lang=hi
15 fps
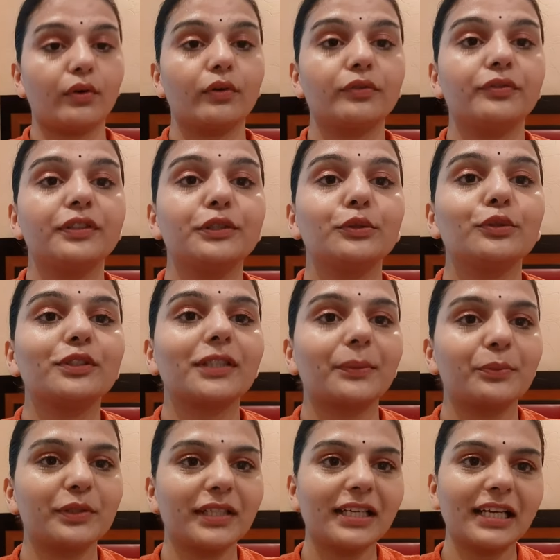और फिर जो
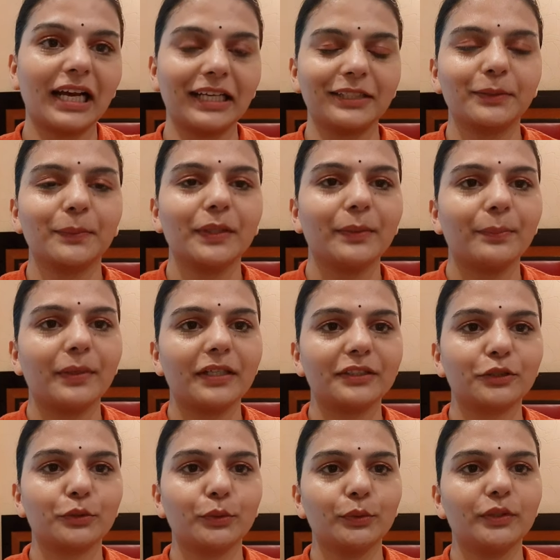सबसे लास्ट मेरे
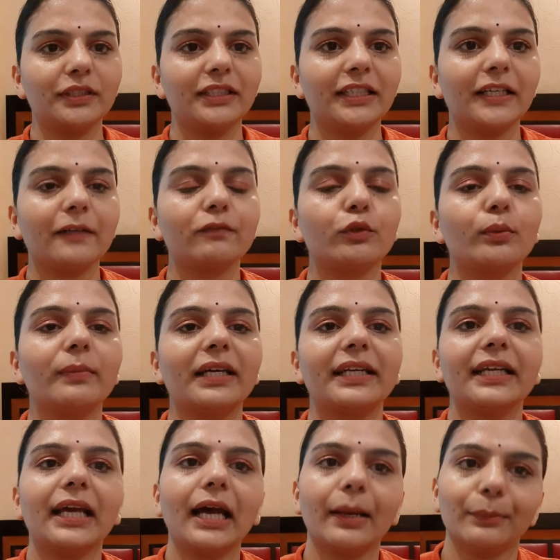पास कुर्ती है वो
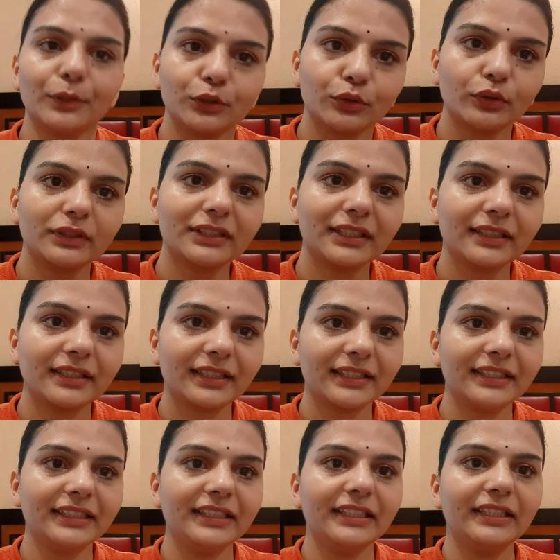मैंने अमेज़ोन से
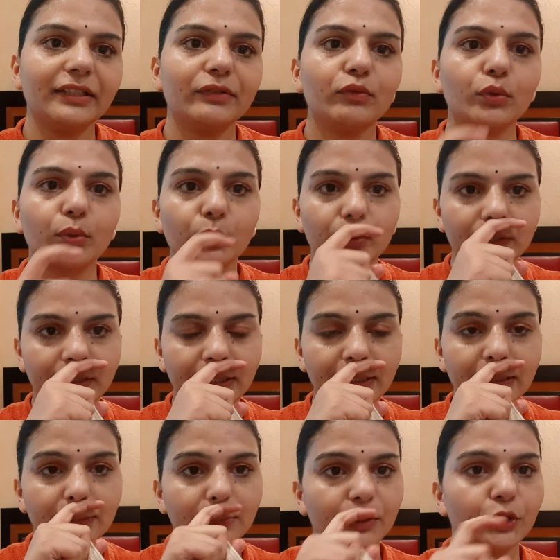ख़रीदी है वो कुर्ती
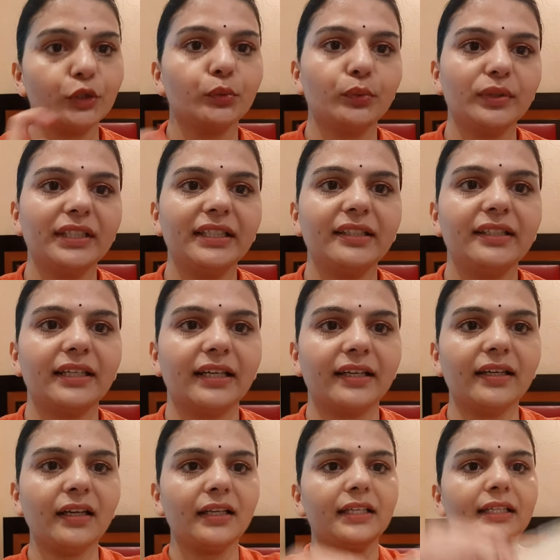कम ट्यूनिक है